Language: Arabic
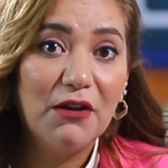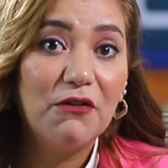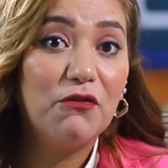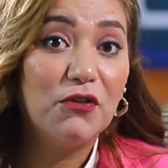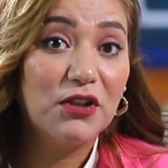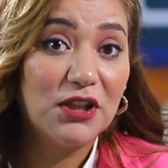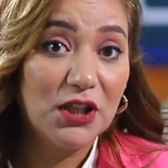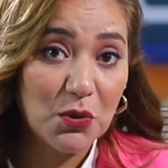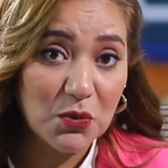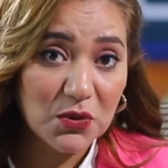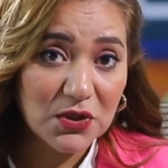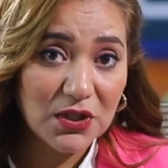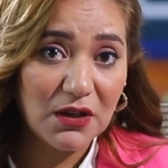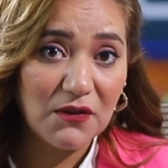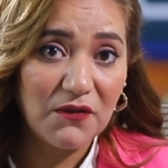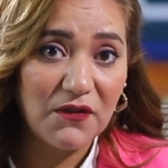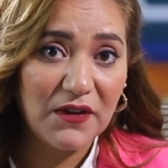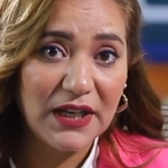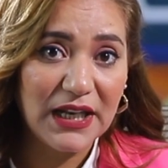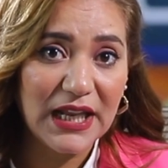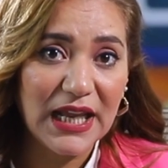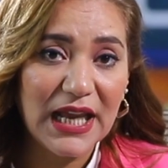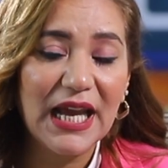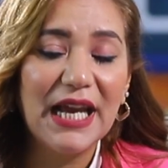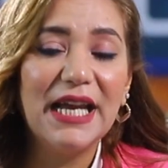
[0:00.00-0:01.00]
فتوصل
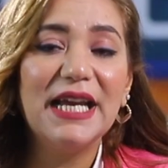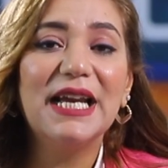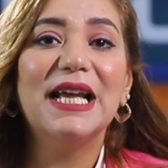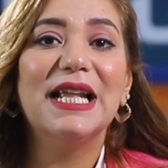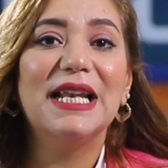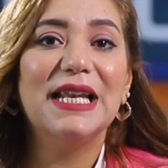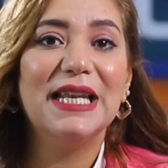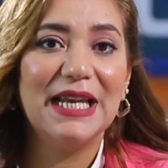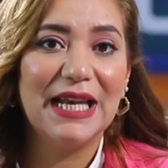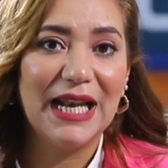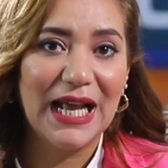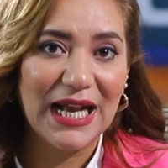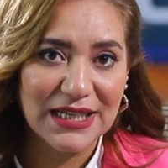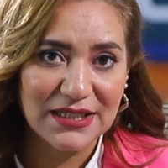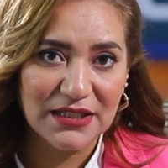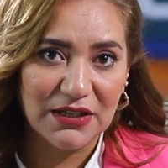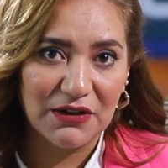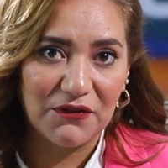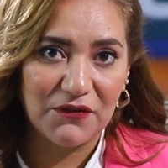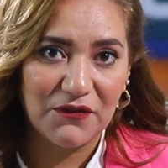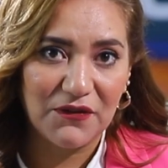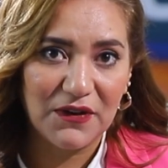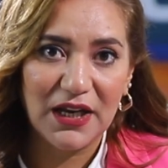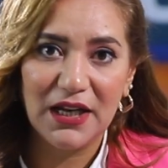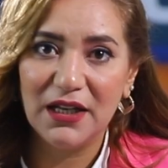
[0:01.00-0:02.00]
في النهايه
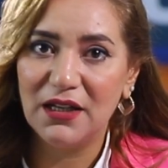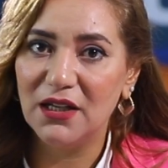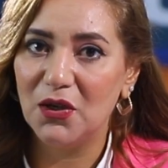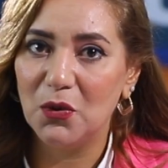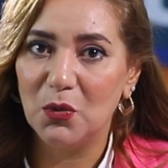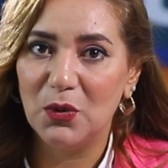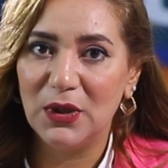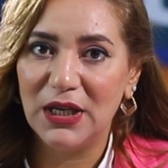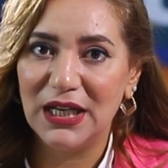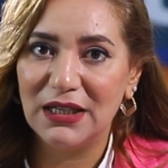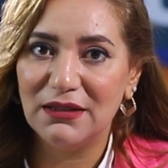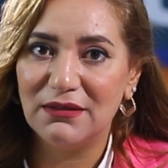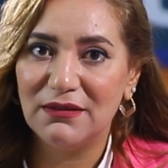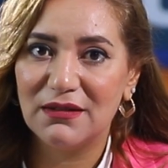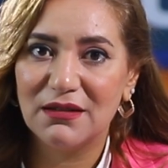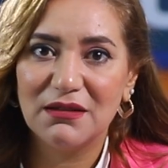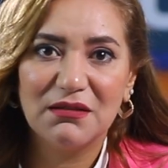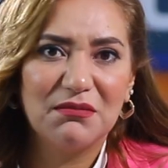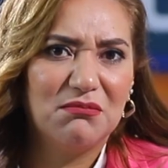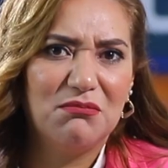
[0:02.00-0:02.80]
للاسف ان الولاد